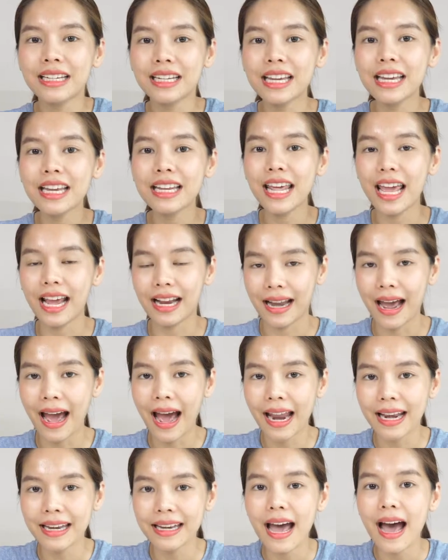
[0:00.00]
ที่เด็ก
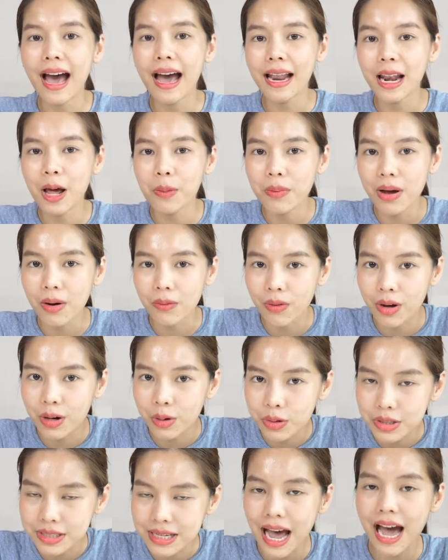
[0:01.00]
ทานได้ แล้วแบบว่า
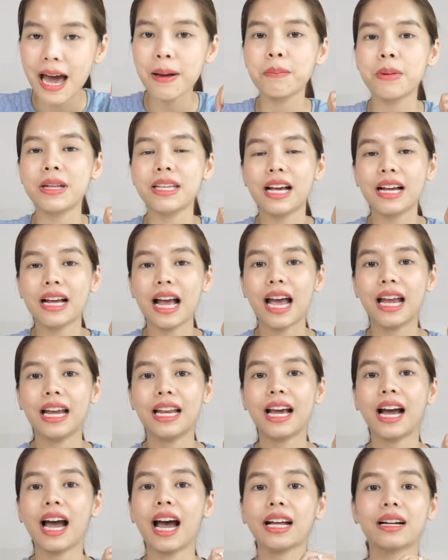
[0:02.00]
รสชาติเป็นยังไง
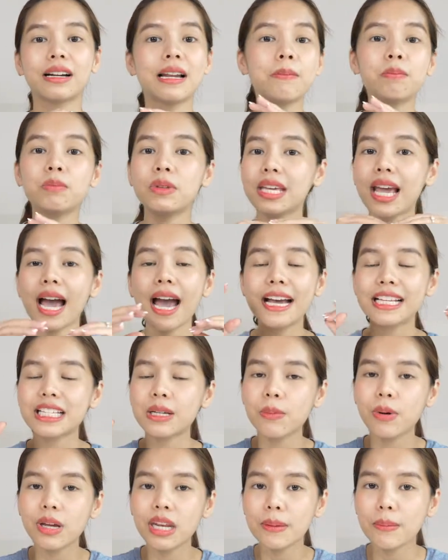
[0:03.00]
นะคะ คลิปนี้ไอ
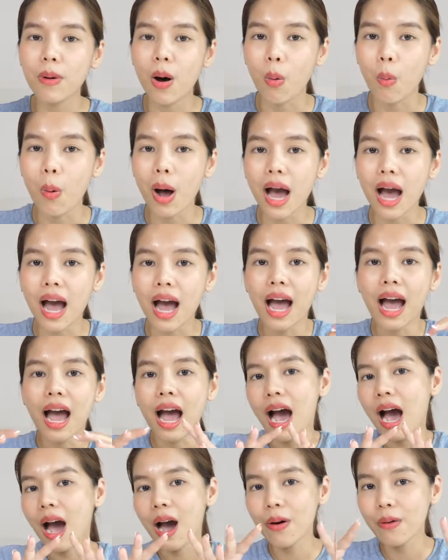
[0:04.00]
จะไม่ได้บอกว่า
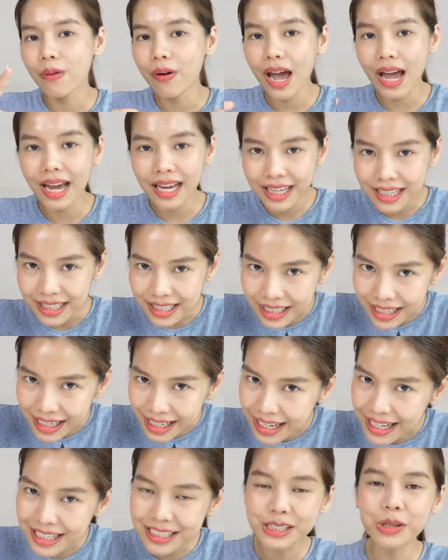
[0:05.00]
อะไรดี
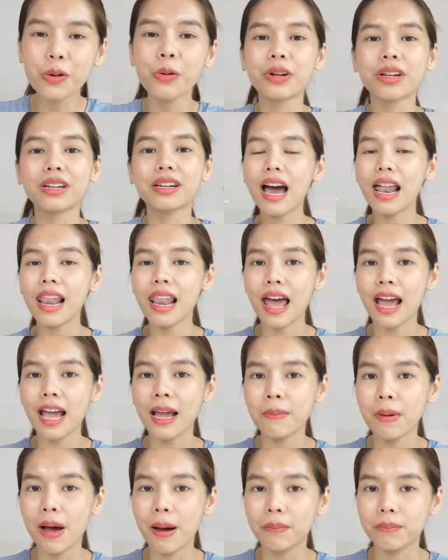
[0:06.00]
ที่สุดอะไร
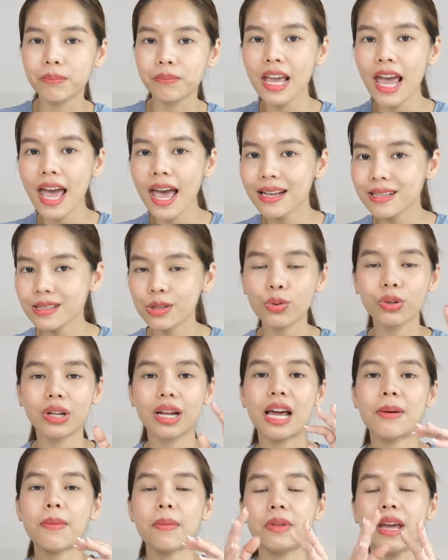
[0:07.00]
แบบแย่สุด
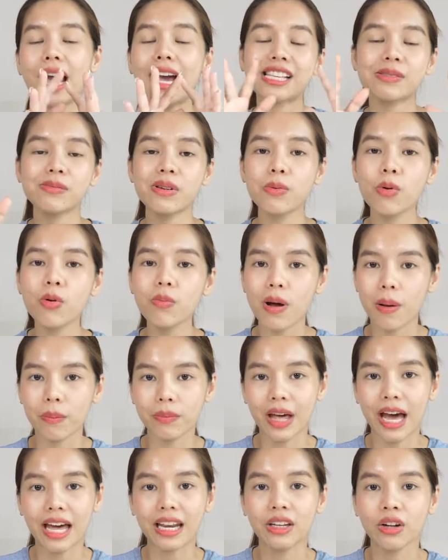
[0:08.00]
อะไรแบบนี้ไอจะไม่พูดแบบ
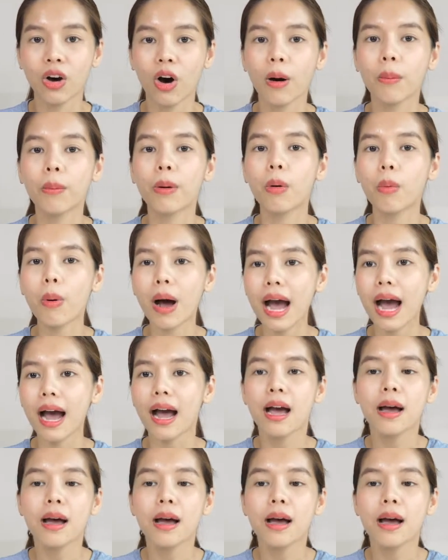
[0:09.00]
นั้นเนาะเพราะว่า